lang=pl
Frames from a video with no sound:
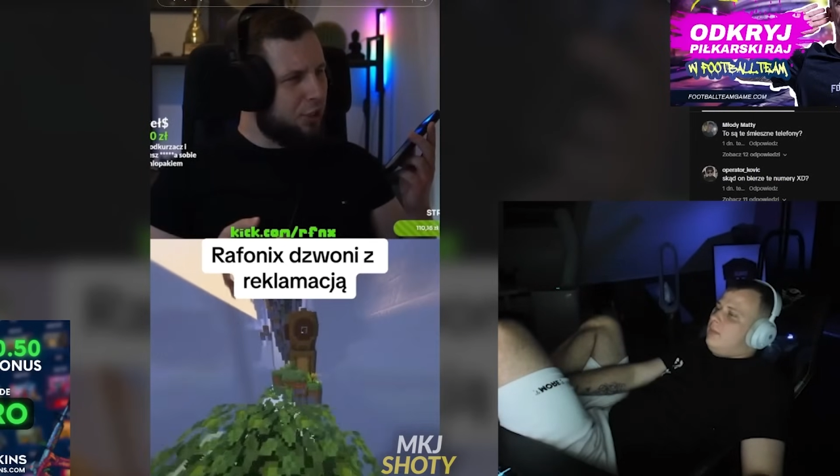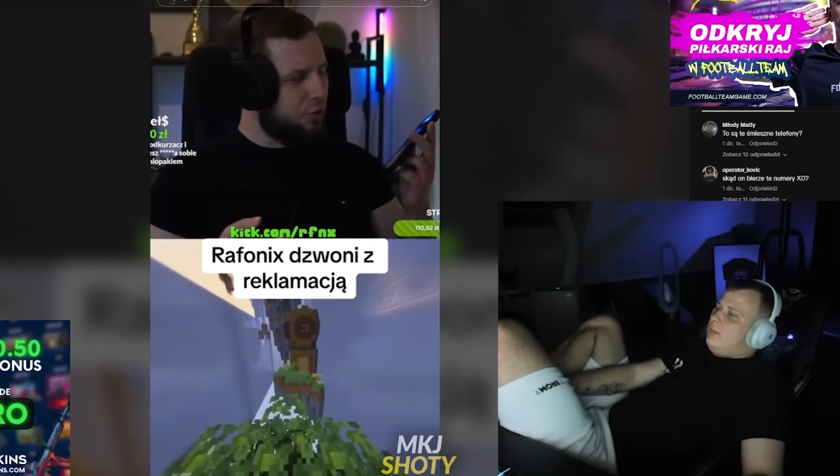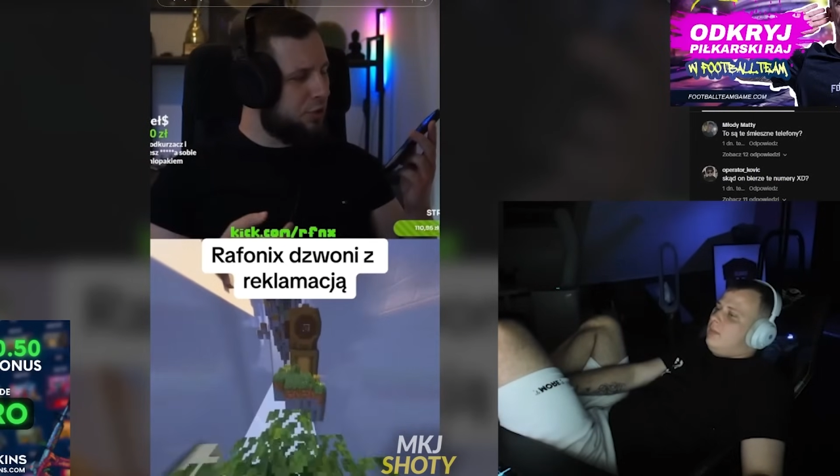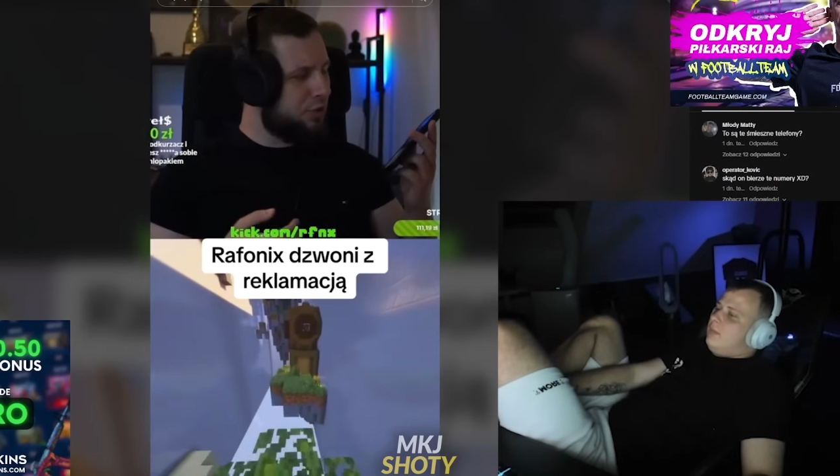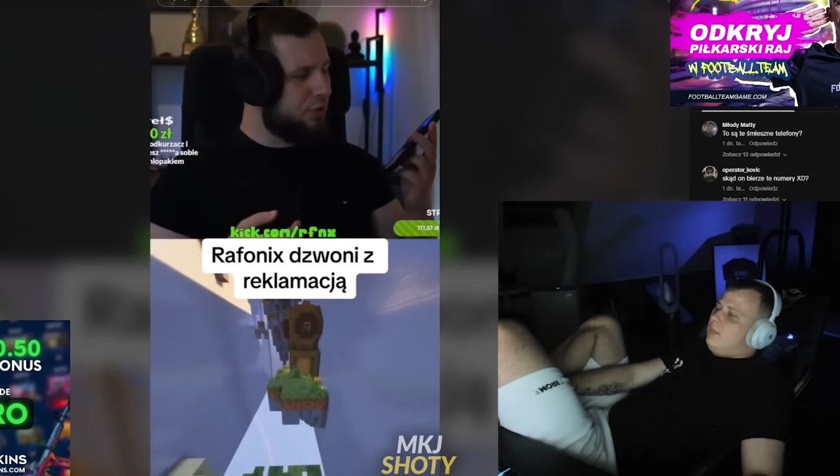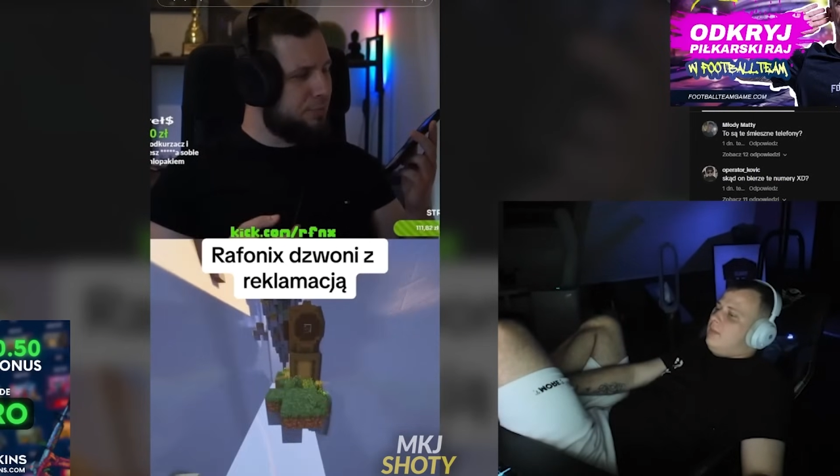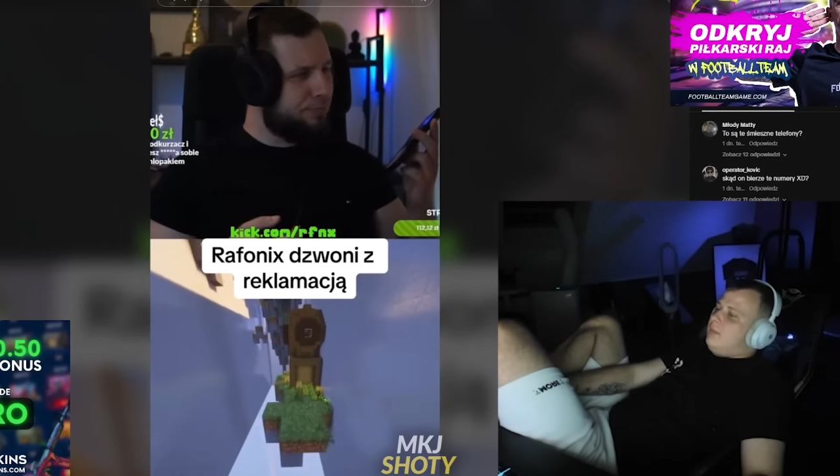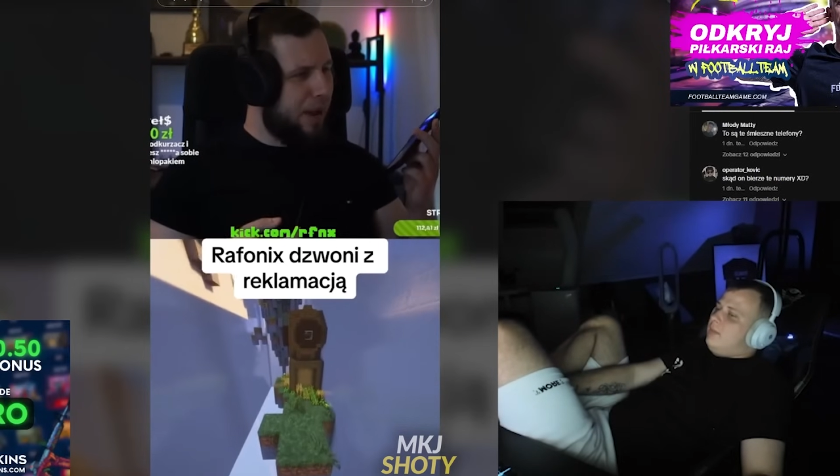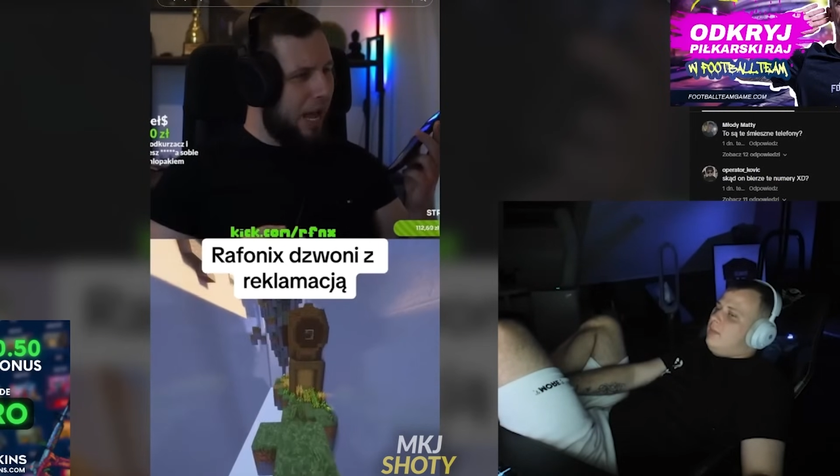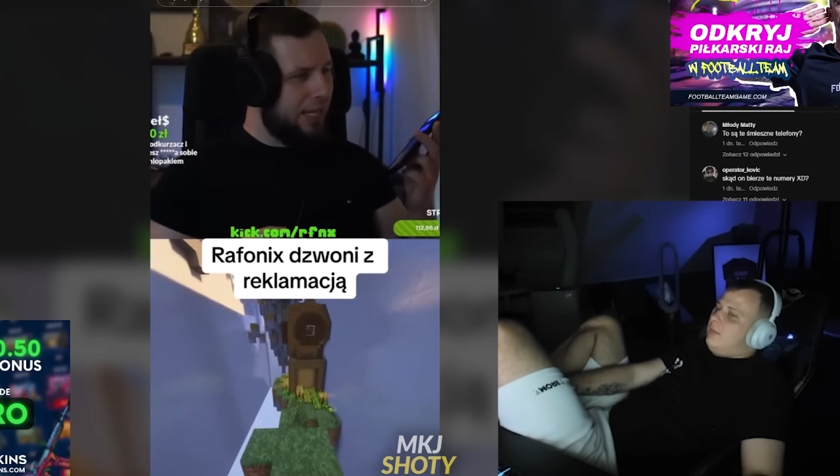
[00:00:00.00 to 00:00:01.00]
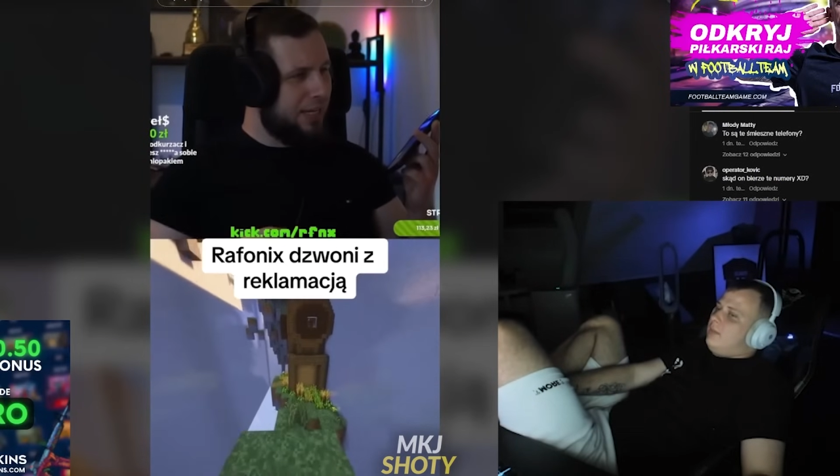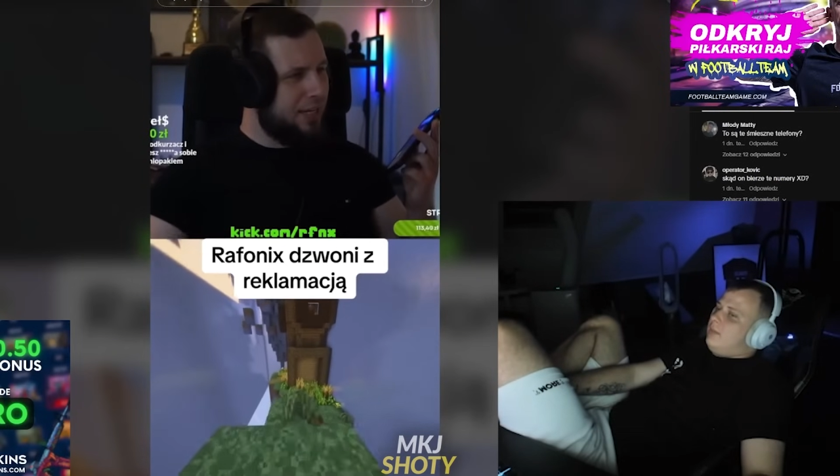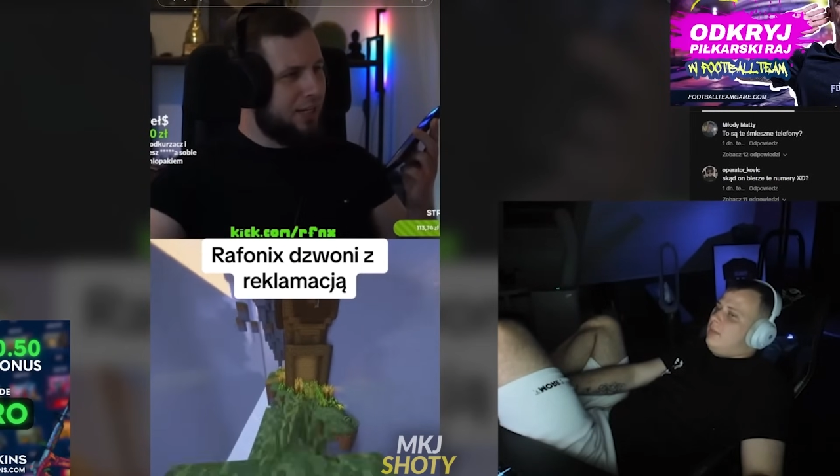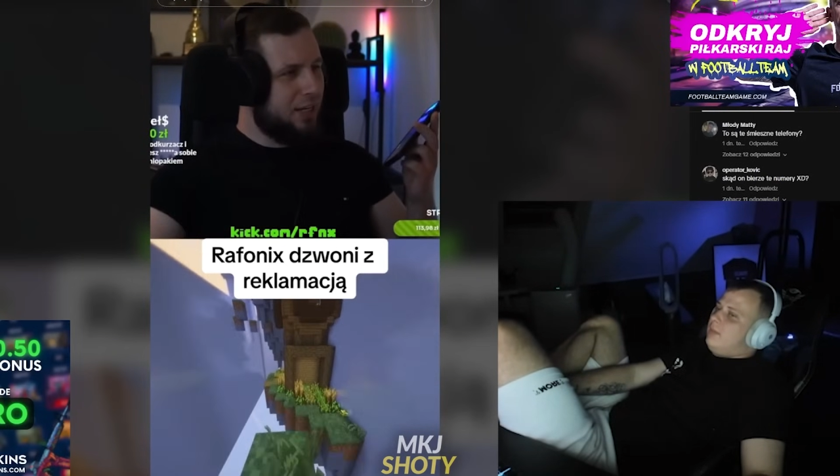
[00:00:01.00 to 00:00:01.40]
chuju jebany,